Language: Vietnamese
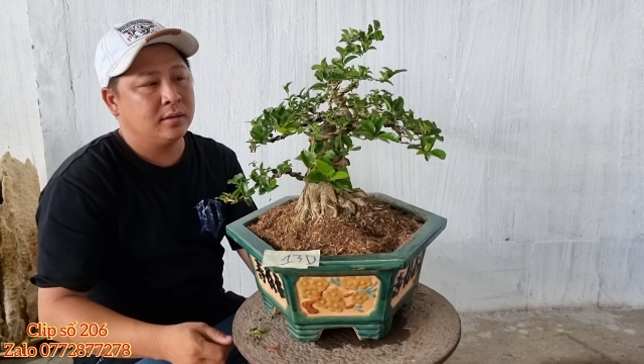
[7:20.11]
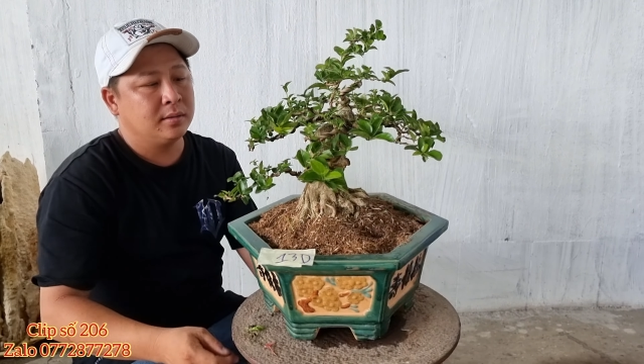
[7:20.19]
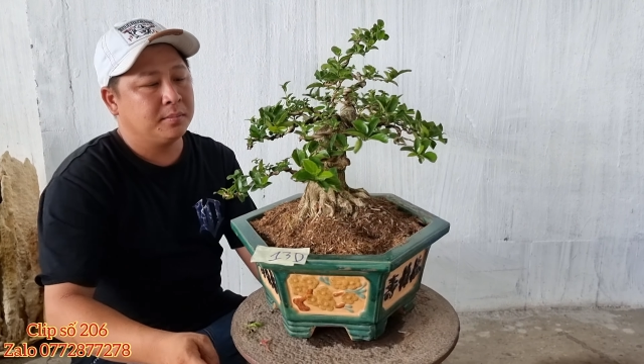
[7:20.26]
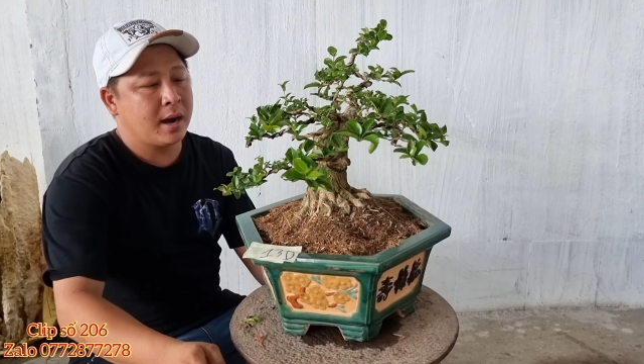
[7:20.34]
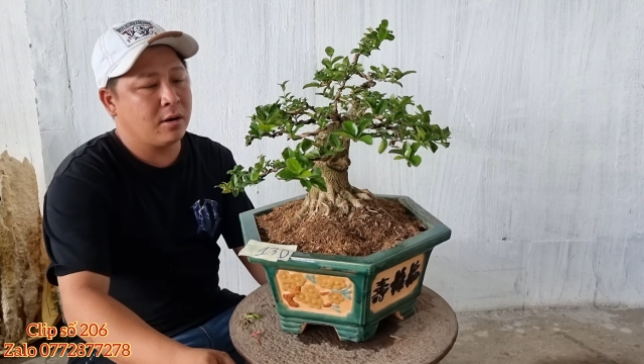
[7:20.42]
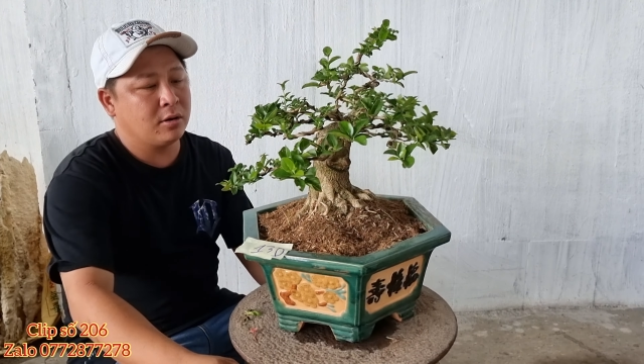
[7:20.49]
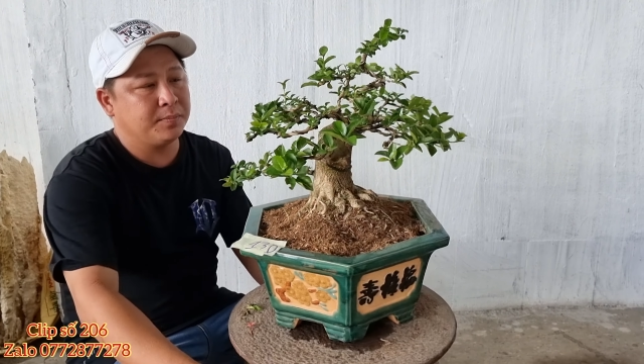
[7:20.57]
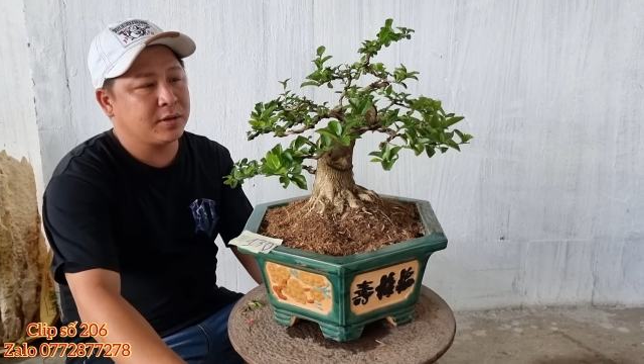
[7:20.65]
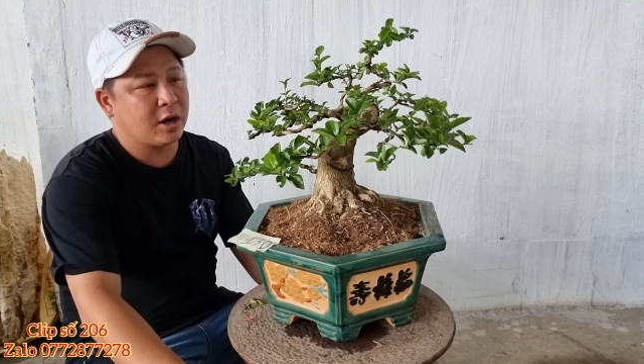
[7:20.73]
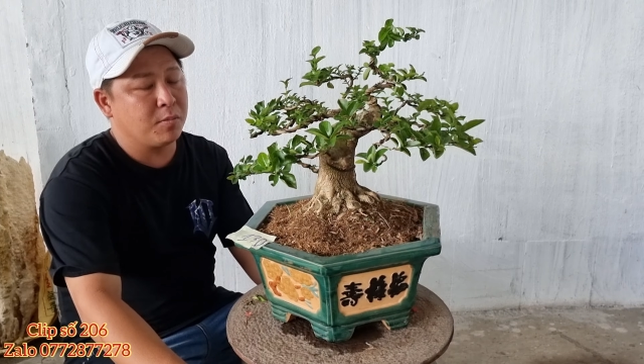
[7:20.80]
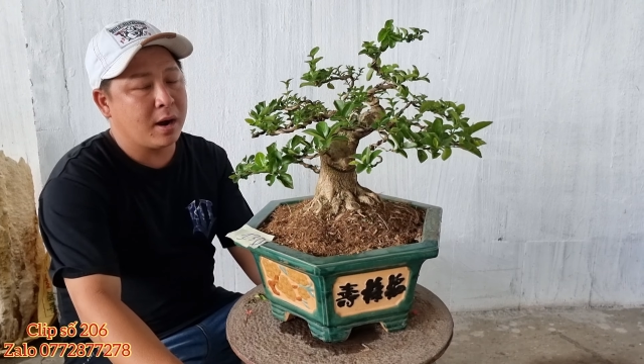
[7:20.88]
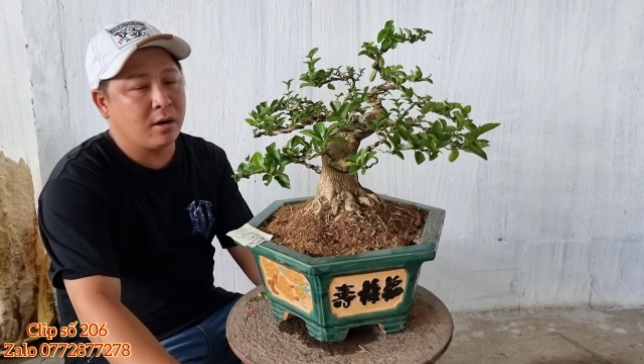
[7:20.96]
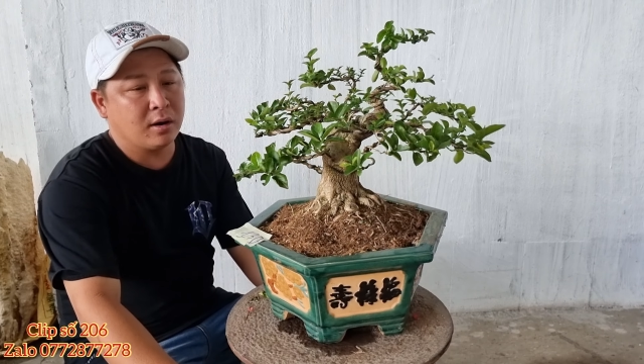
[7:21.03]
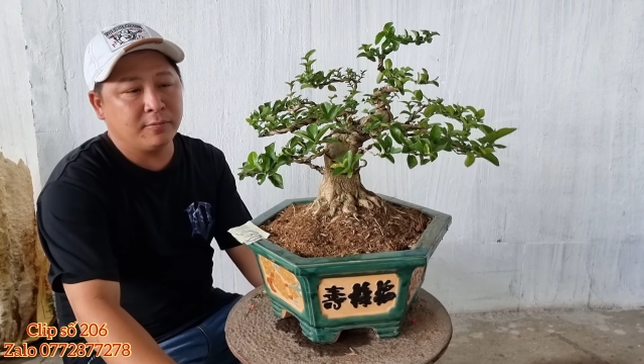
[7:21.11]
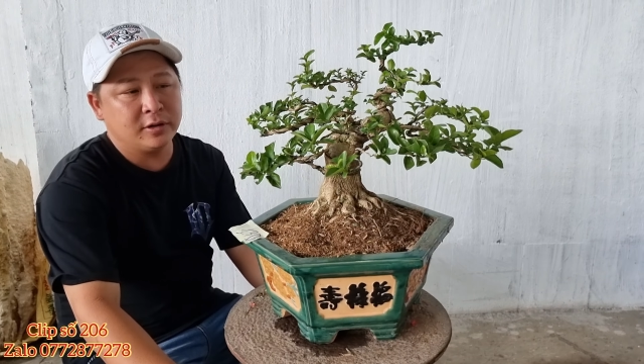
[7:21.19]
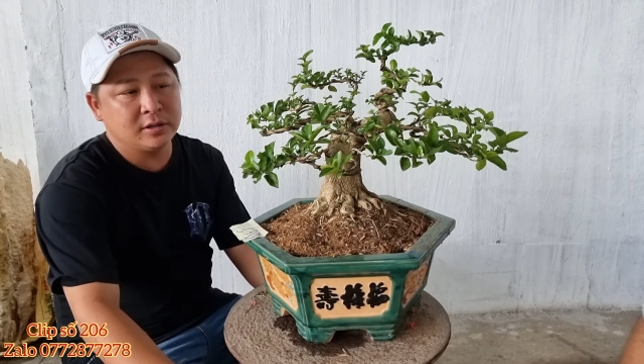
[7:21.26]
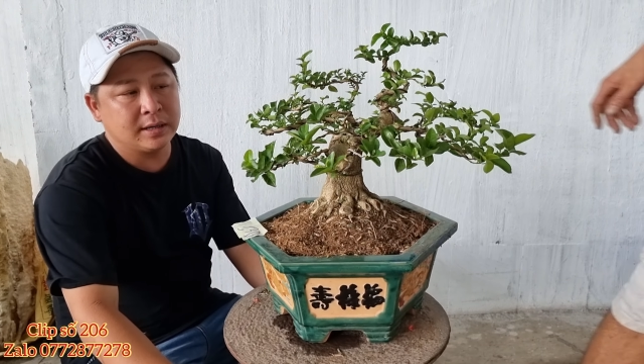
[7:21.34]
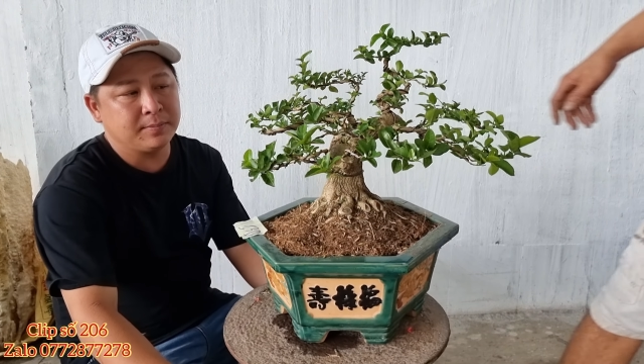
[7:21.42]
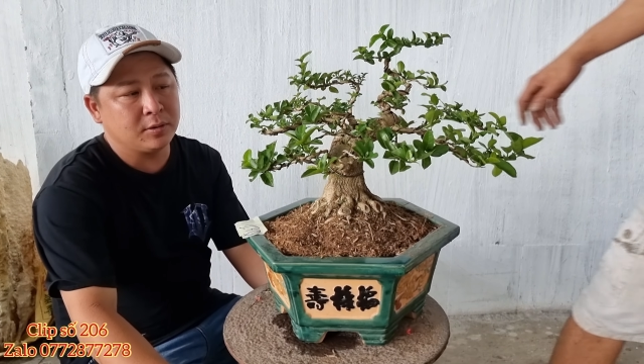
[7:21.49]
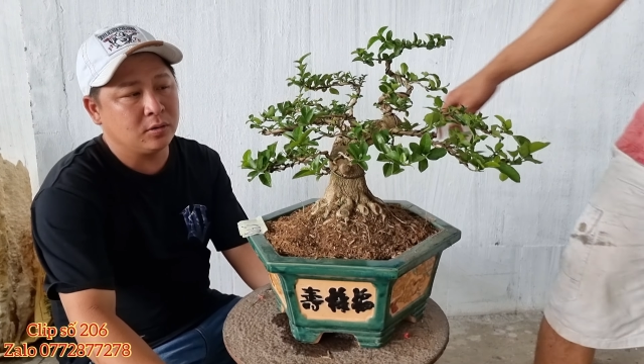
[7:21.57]
Bao gồm chậu, bao gồm phí
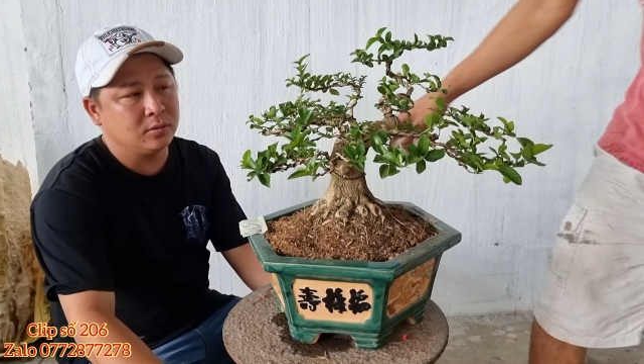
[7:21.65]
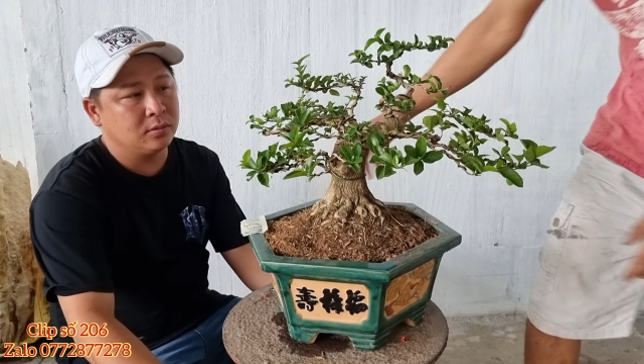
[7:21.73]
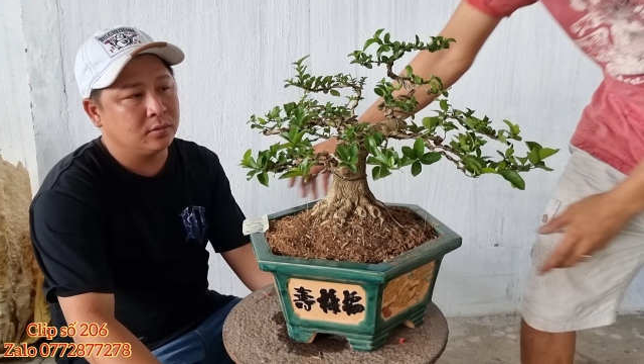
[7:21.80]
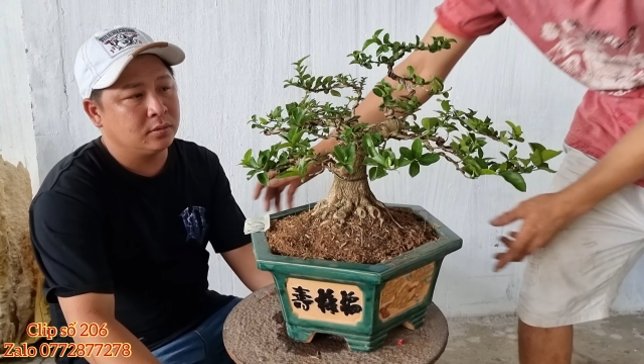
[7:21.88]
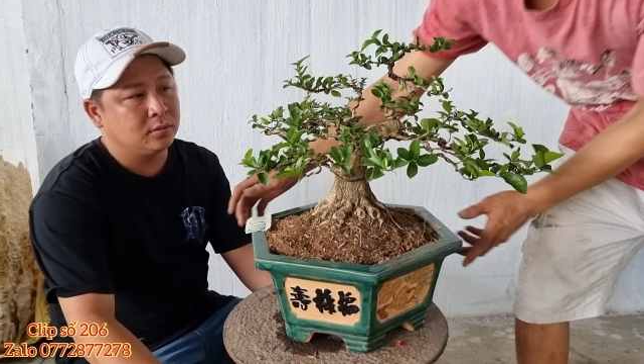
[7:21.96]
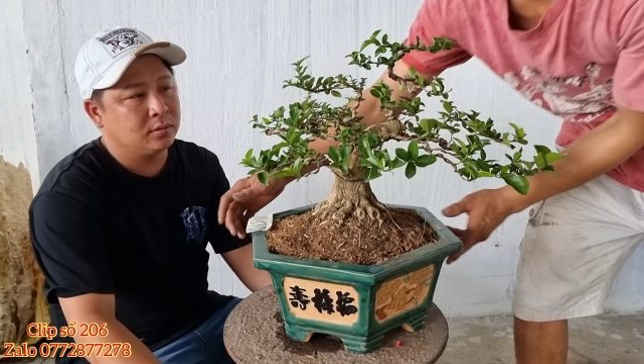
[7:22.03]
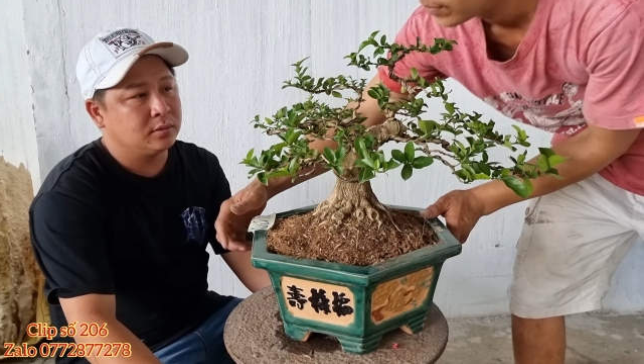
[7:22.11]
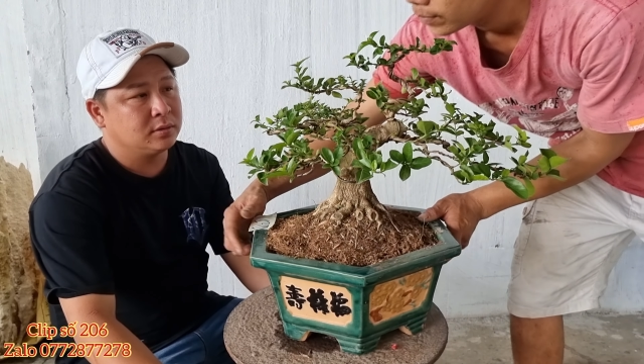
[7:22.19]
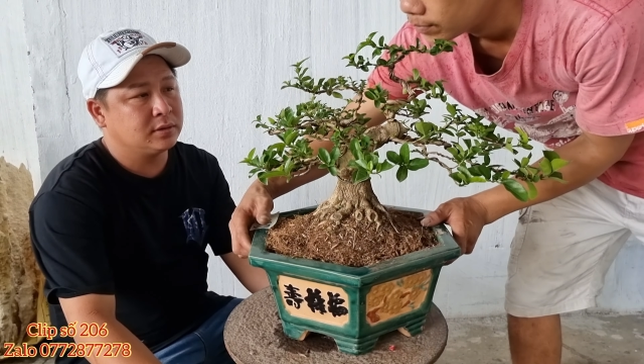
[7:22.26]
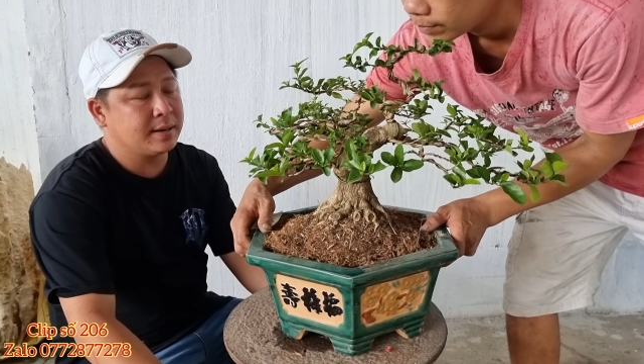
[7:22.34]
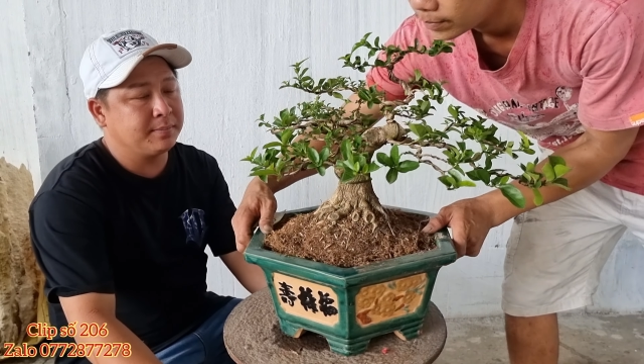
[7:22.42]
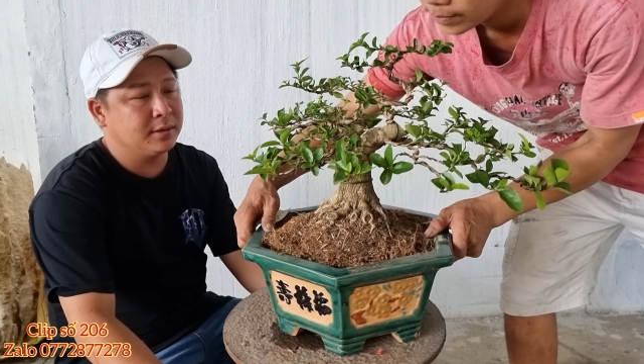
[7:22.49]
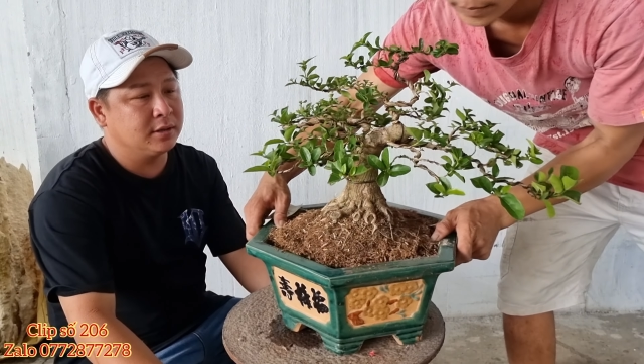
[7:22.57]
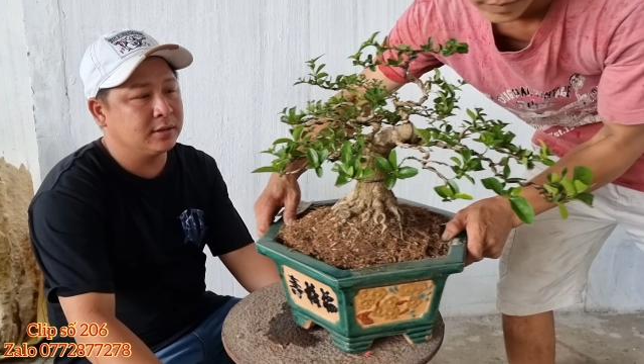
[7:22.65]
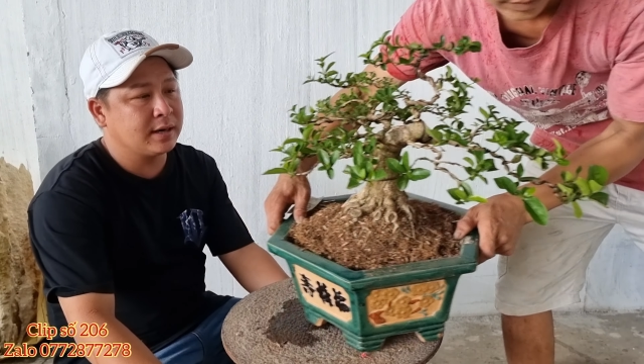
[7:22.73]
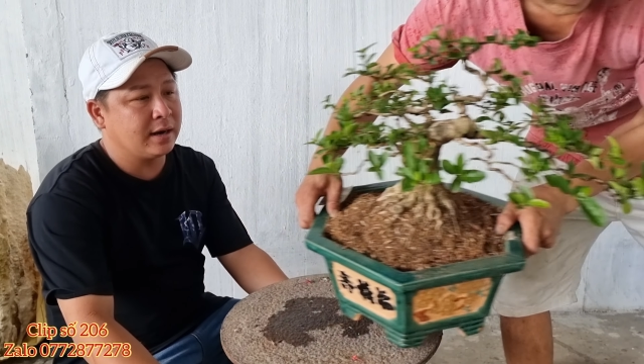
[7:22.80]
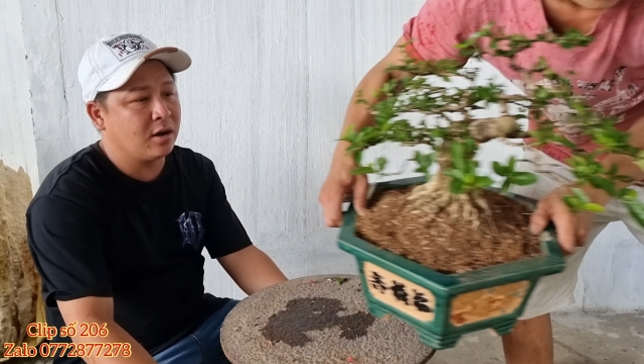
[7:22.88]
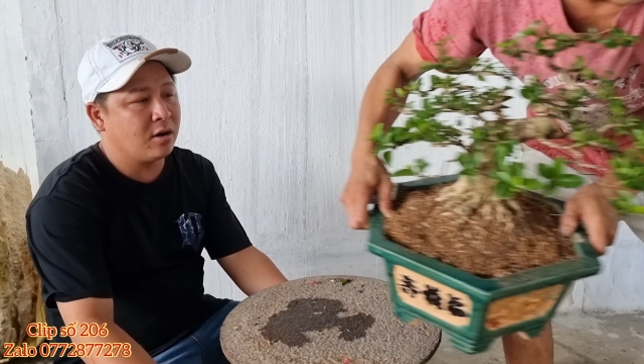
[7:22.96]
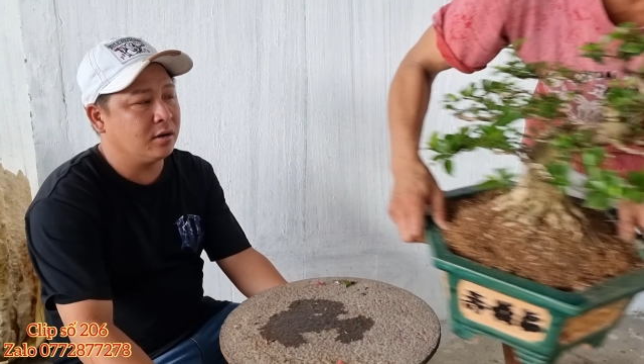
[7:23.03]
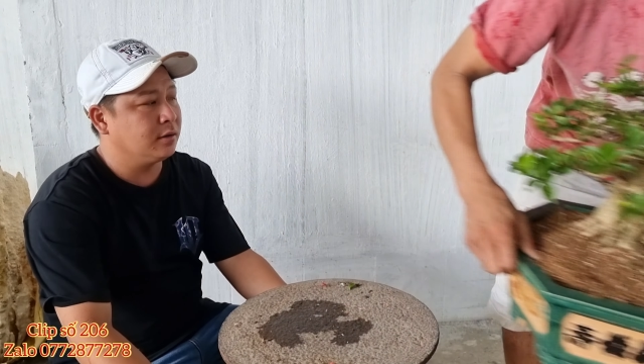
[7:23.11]
ship luôn. Sâm hương Đài
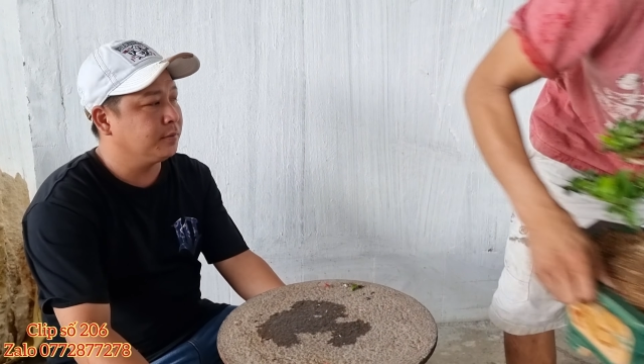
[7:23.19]
Loan.